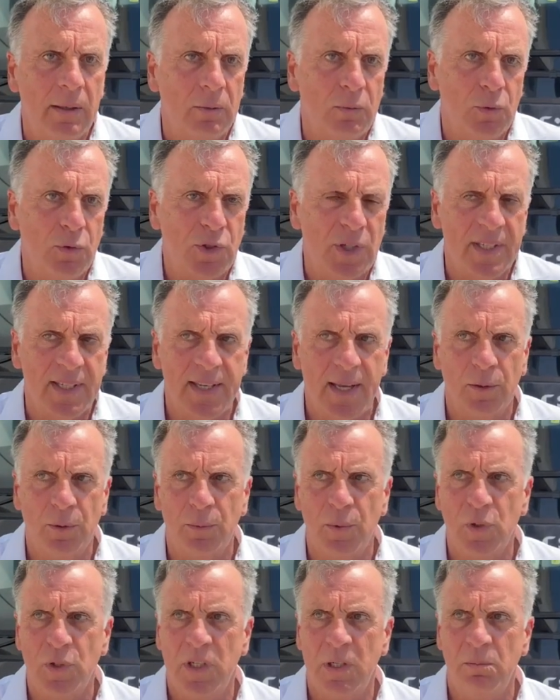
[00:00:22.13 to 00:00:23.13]
non c'è stato
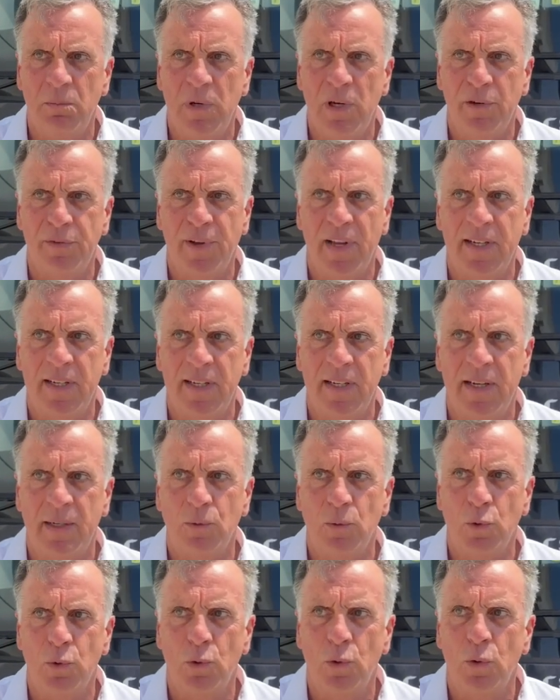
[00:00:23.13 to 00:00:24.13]
possibile fare
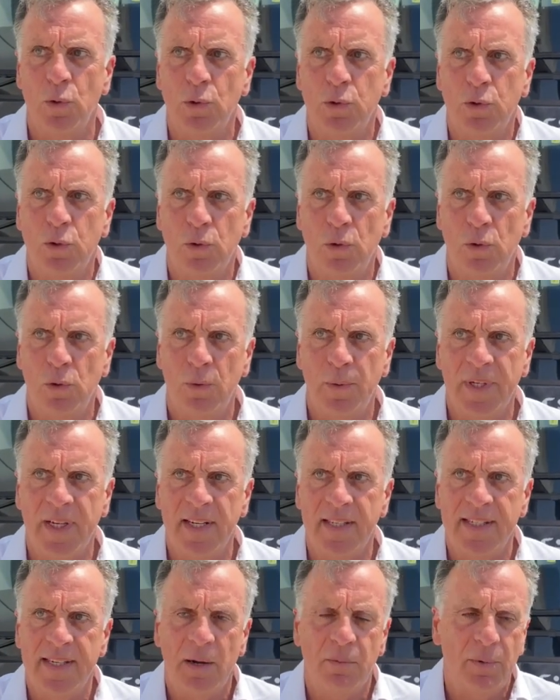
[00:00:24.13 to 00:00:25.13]
l'anno scorso
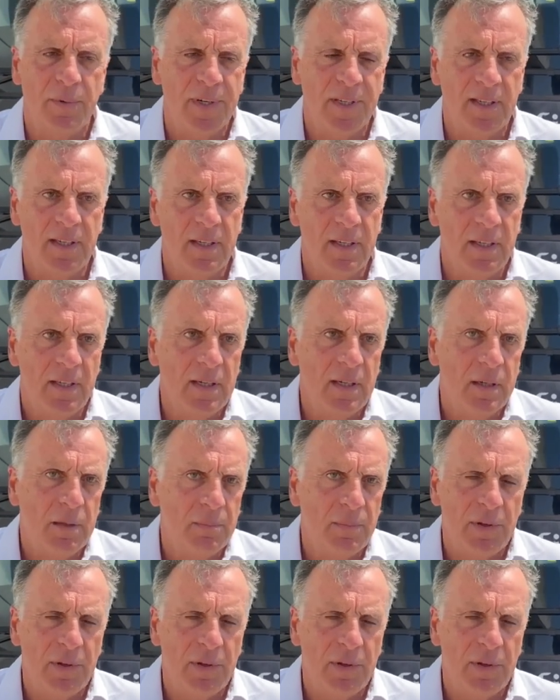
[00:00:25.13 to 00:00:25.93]
perché siamo partiti